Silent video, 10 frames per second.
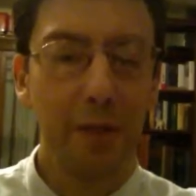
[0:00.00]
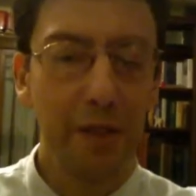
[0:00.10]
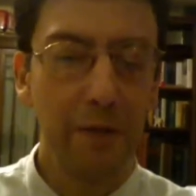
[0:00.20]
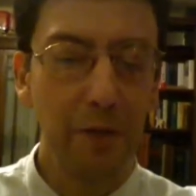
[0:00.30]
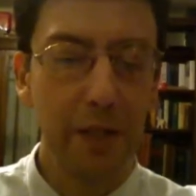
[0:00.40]

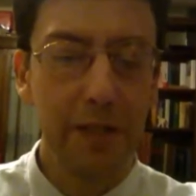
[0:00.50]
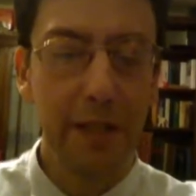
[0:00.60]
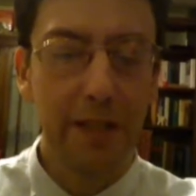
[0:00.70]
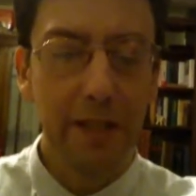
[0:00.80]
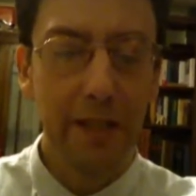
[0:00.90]
quindi
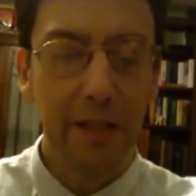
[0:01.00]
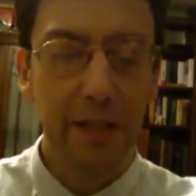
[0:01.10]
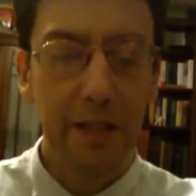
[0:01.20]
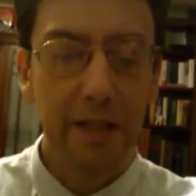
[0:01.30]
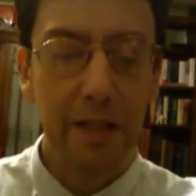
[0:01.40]
volete
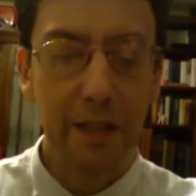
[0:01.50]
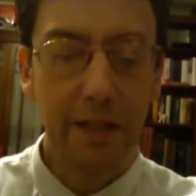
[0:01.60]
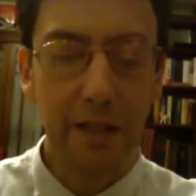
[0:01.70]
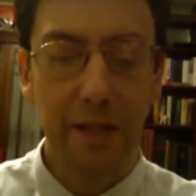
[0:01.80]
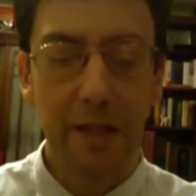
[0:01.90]

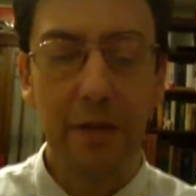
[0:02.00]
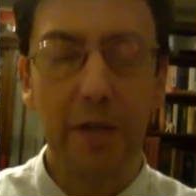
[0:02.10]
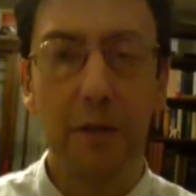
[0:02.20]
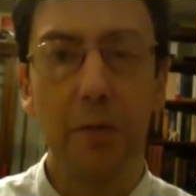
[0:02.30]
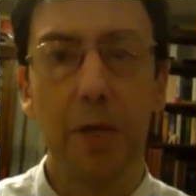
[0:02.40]
eh,
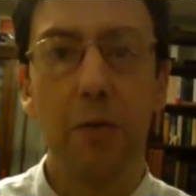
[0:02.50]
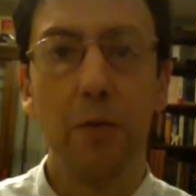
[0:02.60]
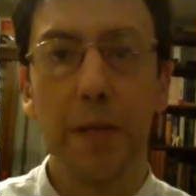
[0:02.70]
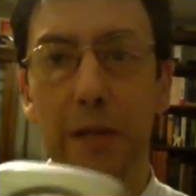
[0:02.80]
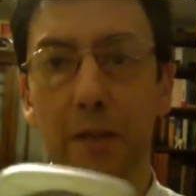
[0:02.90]
avere
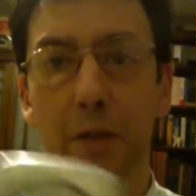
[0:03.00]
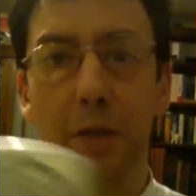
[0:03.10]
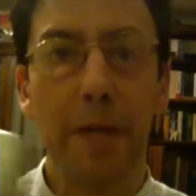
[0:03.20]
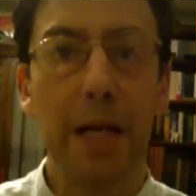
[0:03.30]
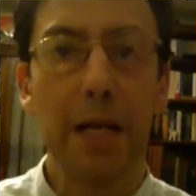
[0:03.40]
un'illuminazione
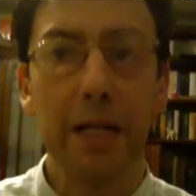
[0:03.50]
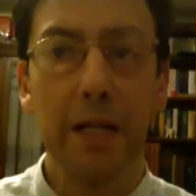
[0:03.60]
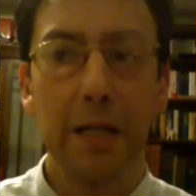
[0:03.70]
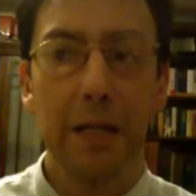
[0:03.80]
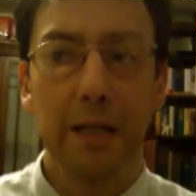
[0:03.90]
magari
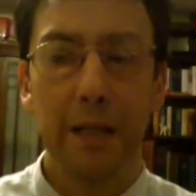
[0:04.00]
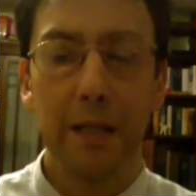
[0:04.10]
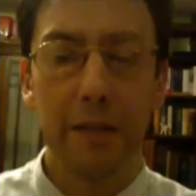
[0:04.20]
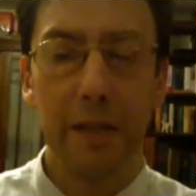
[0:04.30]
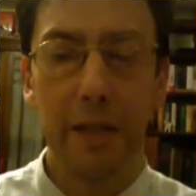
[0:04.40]

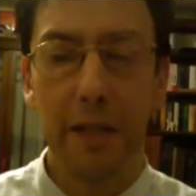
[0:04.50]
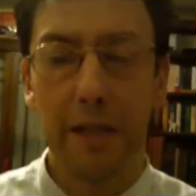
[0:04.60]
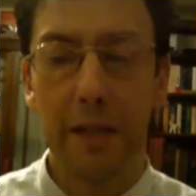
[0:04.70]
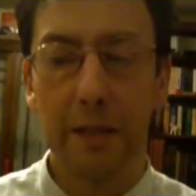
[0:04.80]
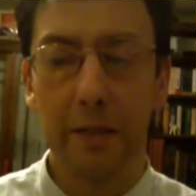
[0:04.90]
in
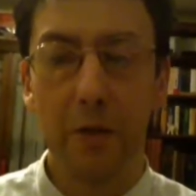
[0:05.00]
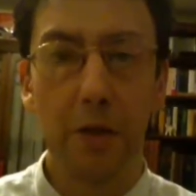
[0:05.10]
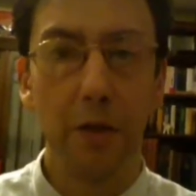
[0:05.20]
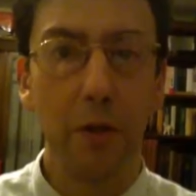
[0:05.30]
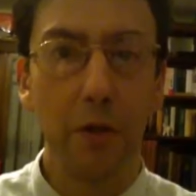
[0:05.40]
eh,
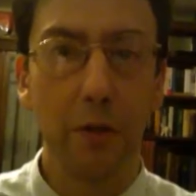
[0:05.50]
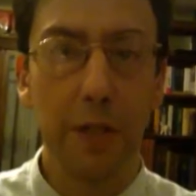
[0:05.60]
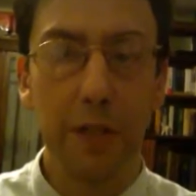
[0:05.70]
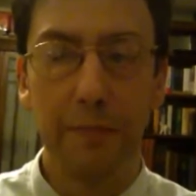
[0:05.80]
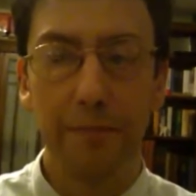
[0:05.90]

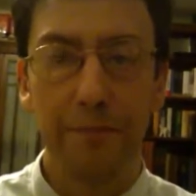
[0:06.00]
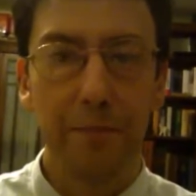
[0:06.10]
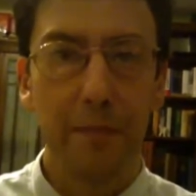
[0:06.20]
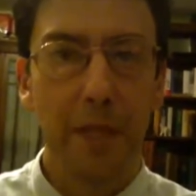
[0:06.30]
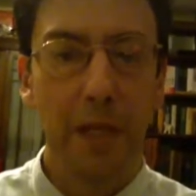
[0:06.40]
corridoi
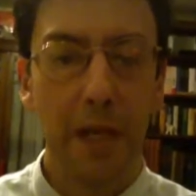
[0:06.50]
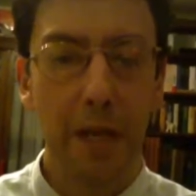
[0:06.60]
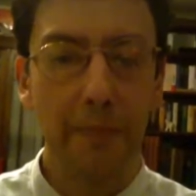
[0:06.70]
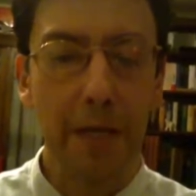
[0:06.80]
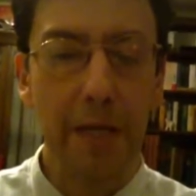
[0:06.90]

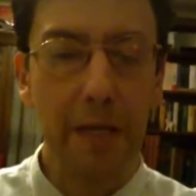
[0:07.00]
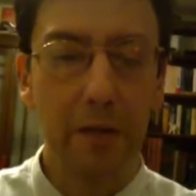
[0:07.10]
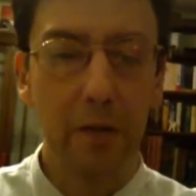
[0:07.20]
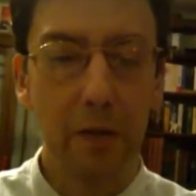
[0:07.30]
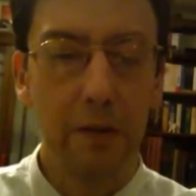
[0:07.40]

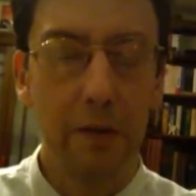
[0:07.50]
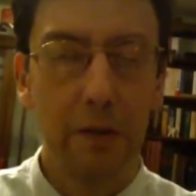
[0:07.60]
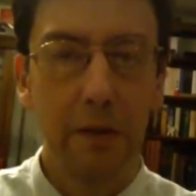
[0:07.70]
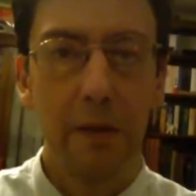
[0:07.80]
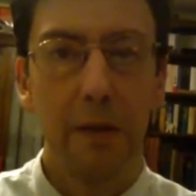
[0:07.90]
all'aperto
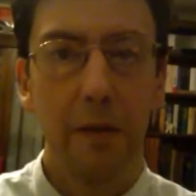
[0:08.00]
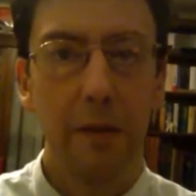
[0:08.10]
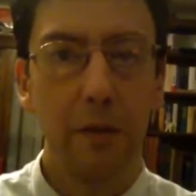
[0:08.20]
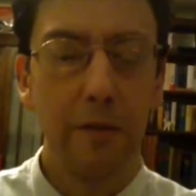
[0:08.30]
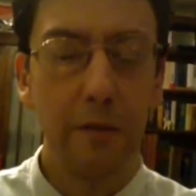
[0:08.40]

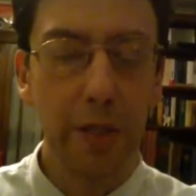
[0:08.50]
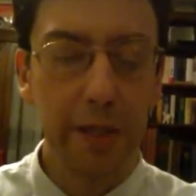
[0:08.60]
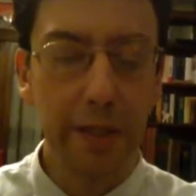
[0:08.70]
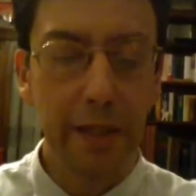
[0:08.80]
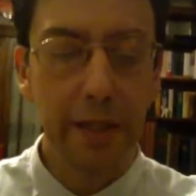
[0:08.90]
eh, dove
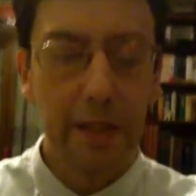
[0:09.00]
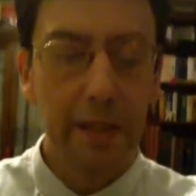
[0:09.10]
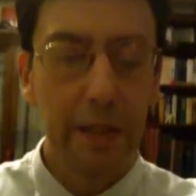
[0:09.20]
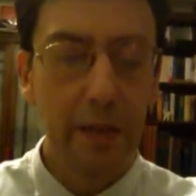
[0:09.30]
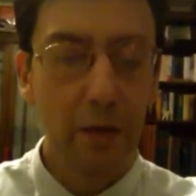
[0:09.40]
volete
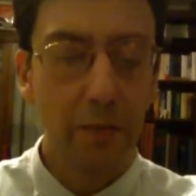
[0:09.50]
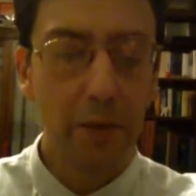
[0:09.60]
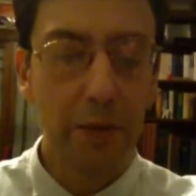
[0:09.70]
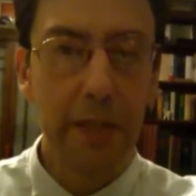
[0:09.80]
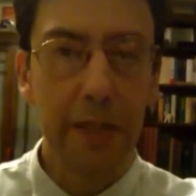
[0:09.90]
che non
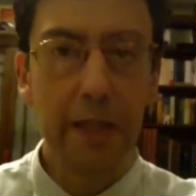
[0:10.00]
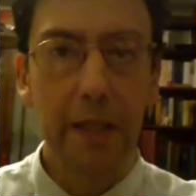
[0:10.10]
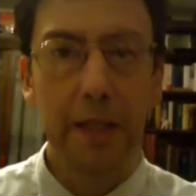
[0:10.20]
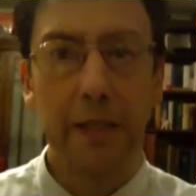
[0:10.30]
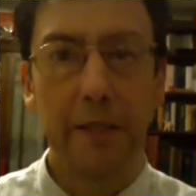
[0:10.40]

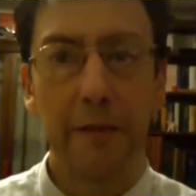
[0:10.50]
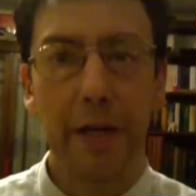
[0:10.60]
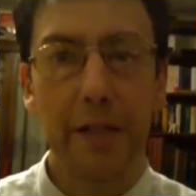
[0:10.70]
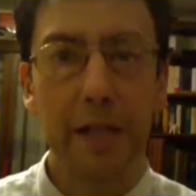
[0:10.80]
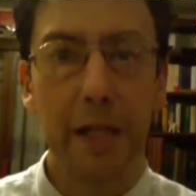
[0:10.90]
potete eh,
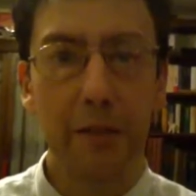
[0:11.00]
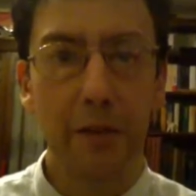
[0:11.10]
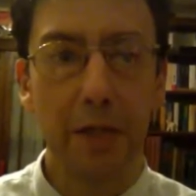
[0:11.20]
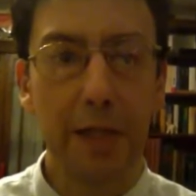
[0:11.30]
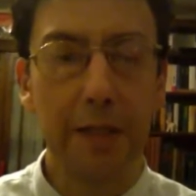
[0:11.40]
fare
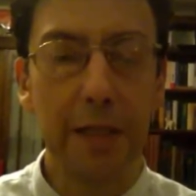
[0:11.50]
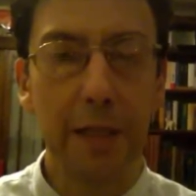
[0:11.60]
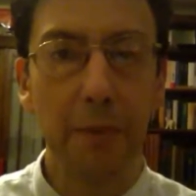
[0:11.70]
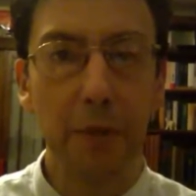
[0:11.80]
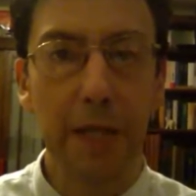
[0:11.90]
installazioni
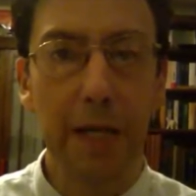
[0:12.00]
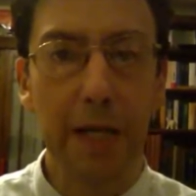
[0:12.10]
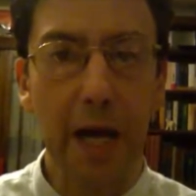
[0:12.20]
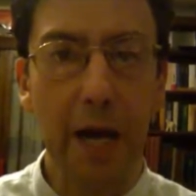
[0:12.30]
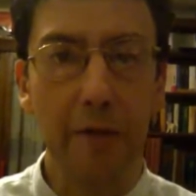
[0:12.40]
elettriche portare
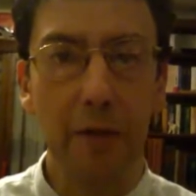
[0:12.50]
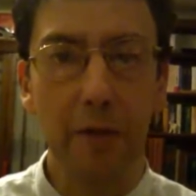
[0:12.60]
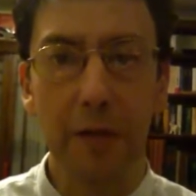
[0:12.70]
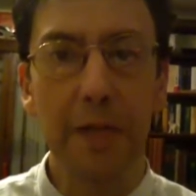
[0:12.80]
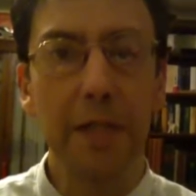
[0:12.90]
cavi
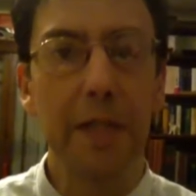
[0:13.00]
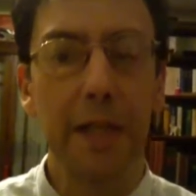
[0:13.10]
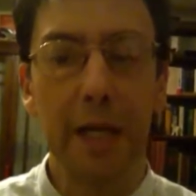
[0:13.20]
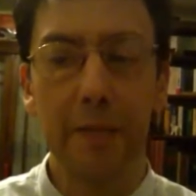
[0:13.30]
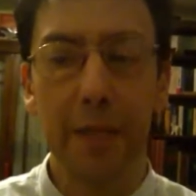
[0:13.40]
non avete
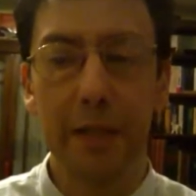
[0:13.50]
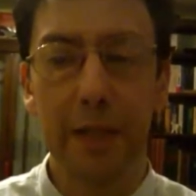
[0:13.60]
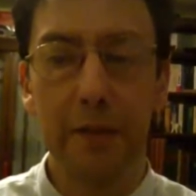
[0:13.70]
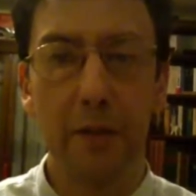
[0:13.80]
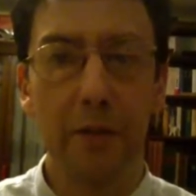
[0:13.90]

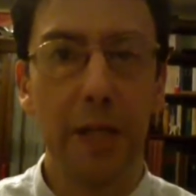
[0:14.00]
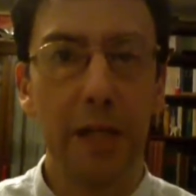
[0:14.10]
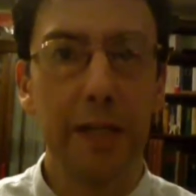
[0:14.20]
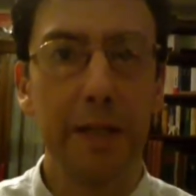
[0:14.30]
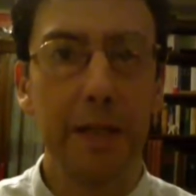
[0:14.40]
alimentazione
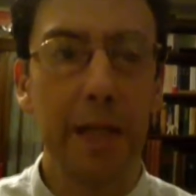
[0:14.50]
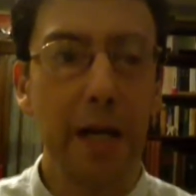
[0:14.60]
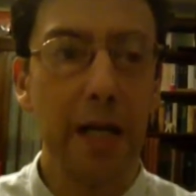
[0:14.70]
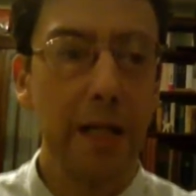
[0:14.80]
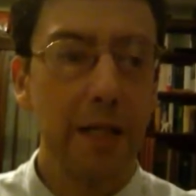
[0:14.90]

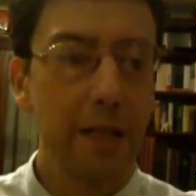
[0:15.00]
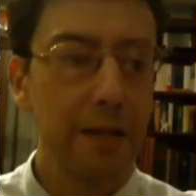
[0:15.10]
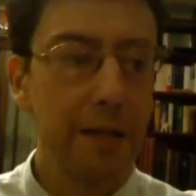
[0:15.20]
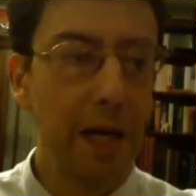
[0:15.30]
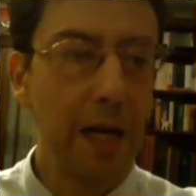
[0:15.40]
elettrica
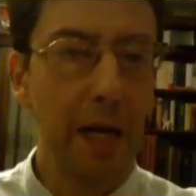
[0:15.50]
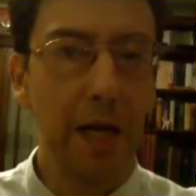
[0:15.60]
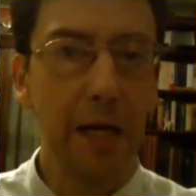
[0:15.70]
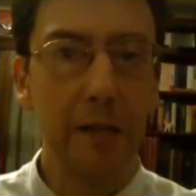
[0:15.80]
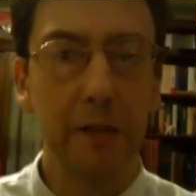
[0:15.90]

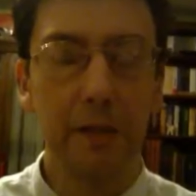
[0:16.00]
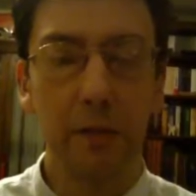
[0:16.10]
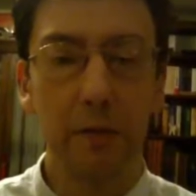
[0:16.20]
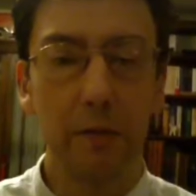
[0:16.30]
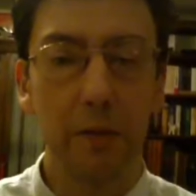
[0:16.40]
da
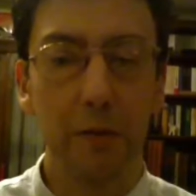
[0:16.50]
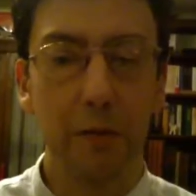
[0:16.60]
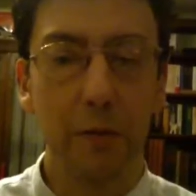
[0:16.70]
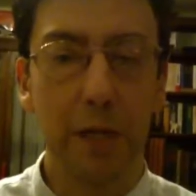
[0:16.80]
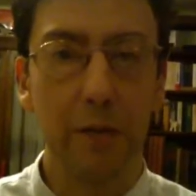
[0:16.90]

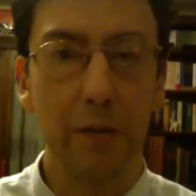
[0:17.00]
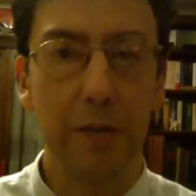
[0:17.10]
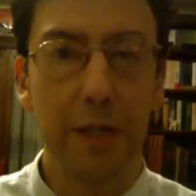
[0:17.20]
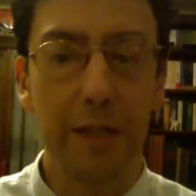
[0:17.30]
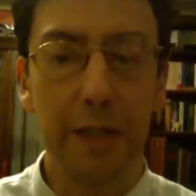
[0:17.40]
nessuna
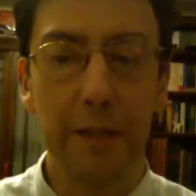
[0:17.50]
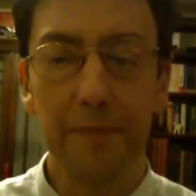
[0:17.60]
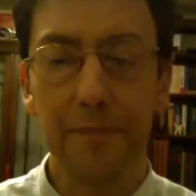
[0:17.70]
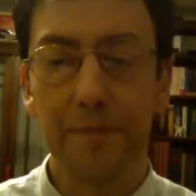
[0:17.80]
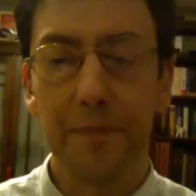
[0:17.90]

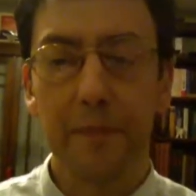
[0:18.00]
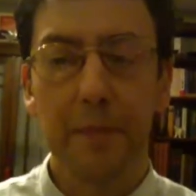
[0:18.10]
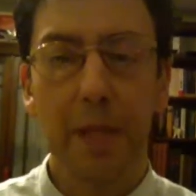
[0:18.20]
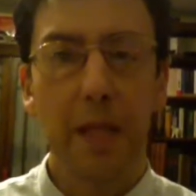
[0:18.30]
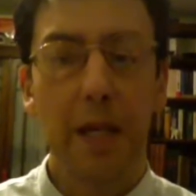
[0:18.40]
sorgente
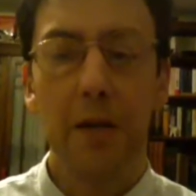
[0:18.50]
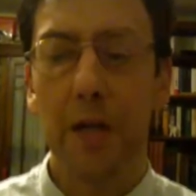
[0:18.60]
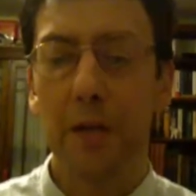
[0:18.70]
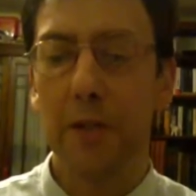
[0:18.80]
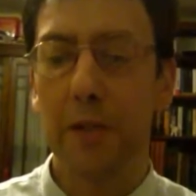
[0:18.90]

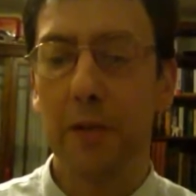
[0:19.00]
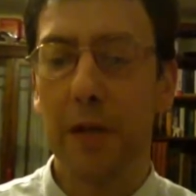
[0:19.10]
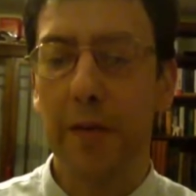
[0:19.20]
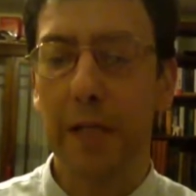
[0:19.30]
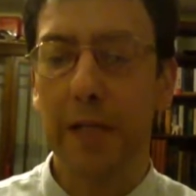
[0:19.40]
allora questa è
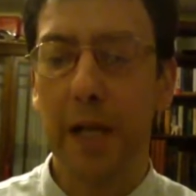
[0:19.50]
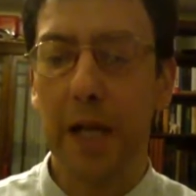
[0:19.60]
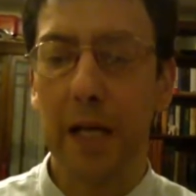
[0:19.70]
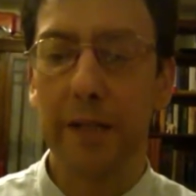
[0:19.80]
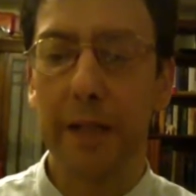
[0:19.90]
una valida
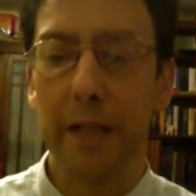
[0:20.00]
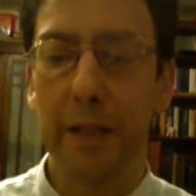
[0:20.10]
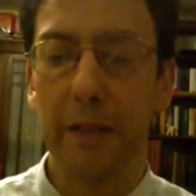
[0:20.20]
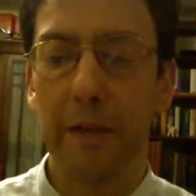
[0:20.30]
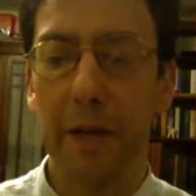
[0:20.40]

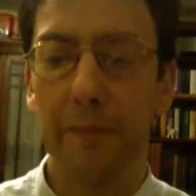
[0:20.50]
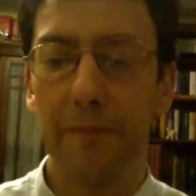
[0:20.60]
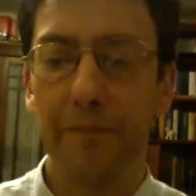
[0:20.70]
alternativa